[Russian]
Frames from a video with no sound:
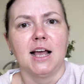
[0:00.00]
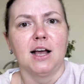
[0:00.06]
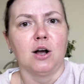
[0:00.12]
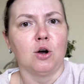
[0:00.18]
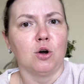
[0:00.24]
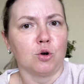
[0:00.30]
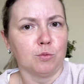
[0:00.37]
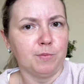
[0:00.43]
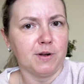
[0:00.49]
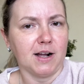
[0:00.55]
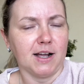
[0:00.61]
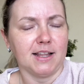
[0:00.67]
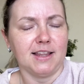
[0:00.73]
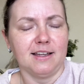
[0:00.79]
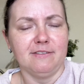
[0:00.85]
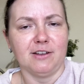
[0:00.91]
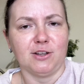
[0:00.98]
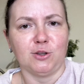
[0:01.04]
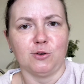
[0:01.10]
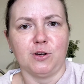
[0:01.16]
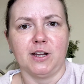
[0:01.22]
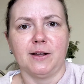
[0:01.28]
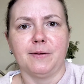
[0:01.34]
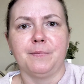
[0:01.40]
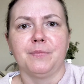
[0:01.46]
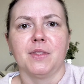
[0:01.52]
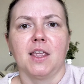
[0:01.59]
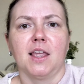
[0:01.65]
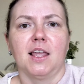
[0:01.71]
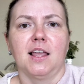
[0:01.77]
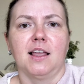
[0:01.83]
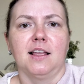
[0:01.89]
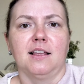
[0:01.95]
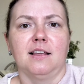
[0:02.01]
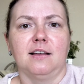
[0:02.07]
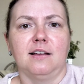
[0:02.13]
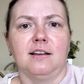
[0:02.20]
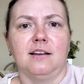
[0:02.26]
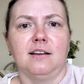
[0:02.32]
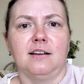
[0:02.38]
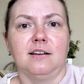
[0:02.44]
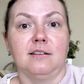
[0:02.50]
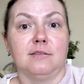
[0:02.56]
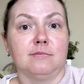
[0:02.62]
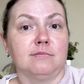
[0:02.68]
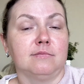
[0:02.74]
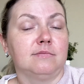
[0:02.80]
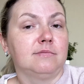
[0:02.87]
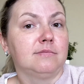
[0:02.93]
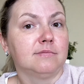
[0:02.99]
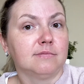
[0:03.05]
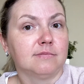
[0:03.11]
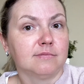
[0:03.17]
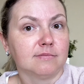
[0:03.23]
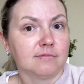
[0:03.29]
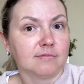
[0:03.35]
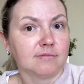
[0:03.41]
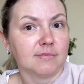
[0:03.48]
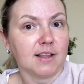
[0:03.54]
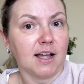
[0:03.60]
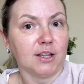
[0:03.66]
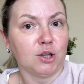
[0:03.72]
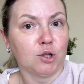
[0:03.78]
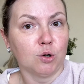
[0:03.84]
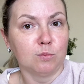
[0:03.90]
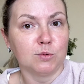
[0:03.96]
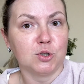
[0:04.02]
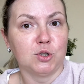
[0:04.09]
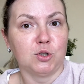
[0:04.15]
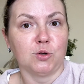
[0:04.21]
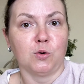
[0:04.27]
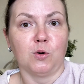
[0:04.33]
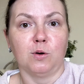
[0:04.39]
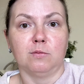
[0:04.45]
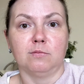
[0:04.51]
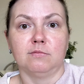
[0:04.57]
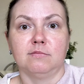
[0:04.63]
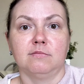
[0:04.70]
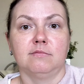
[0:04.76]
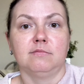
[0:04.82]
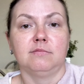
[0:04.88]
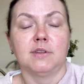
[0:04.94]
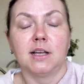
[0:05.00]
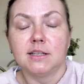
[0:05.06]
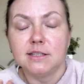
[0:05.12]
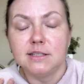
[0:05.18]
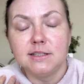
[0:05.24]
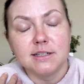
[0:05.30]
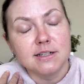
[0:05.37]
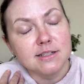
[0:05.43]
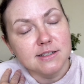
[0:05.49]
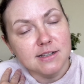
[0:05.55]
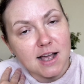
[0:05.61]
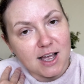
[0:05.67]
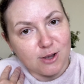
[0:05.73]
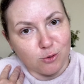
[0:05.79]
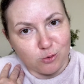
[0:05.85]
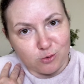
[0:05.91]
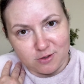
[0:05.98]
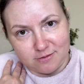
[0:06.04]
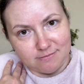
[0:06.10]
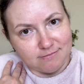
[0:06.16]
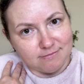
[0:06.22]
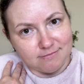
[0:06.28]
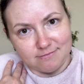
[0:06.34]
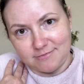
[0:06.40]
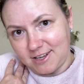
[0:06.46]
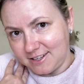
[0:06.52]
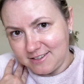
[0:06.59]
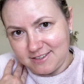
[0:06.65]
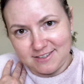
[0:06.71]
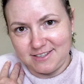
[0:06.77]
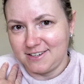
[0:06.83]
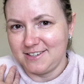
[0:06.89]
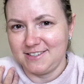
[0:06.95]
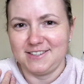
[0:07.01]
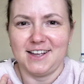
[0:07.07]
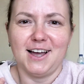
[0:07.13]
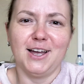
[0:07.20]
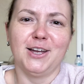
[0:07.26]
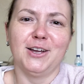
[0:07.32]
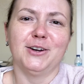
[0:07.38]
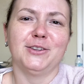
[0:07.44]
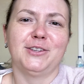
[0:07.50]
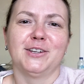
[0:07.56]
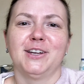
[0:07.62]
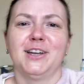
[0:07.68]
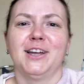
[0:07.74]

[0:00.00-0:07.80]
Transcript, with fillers: Хрупкая, да, Виктория, э, о том, что нас терзают, нас терзают